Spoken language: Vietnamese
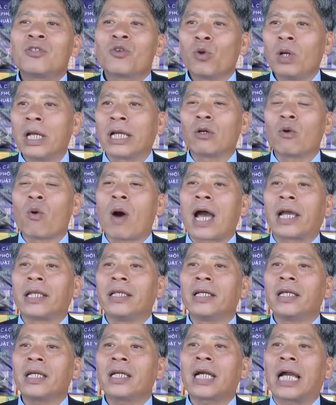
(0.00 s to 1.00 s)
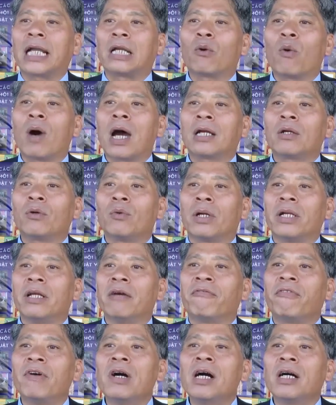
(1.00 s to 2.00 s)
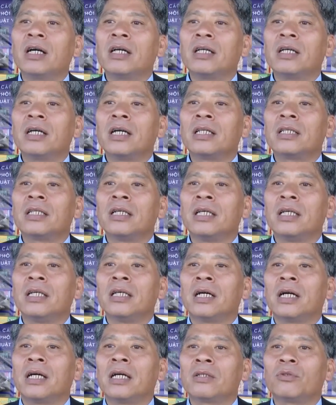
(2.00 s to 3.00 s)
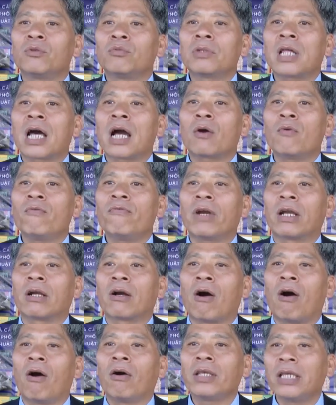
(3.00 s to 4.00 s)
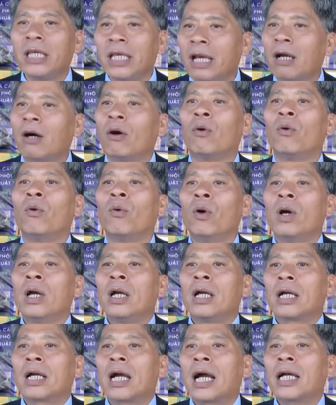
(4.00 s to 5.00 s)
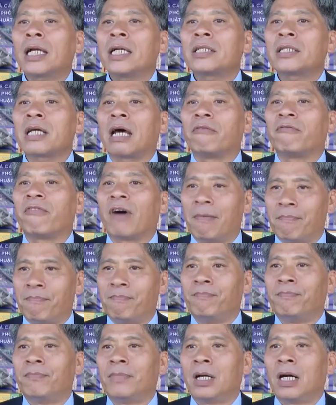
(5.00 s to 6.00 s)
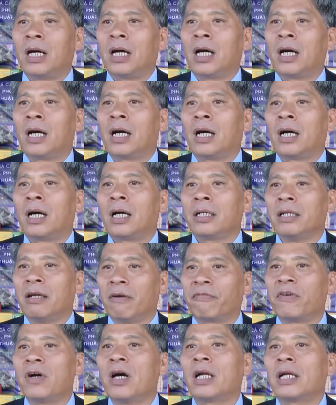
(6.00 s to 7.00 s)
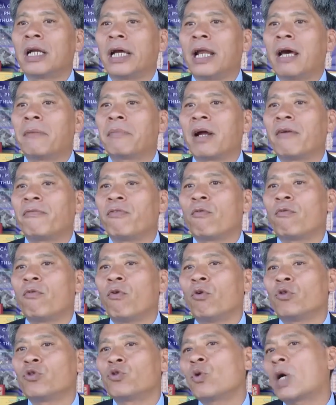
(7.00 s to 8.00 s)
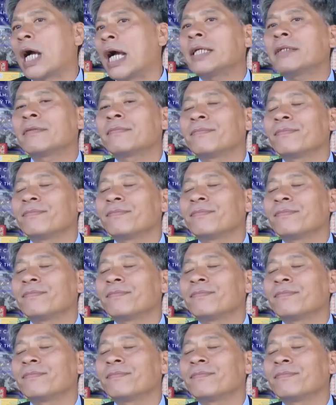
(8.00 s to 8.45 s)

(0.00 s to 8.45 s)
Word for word: Du lịch ngoài những cái cảnh quan của địa phương thì chúng ta cũng phải có nhiều các cái sản phẩm địa phương để đem ra phục vụ du khách.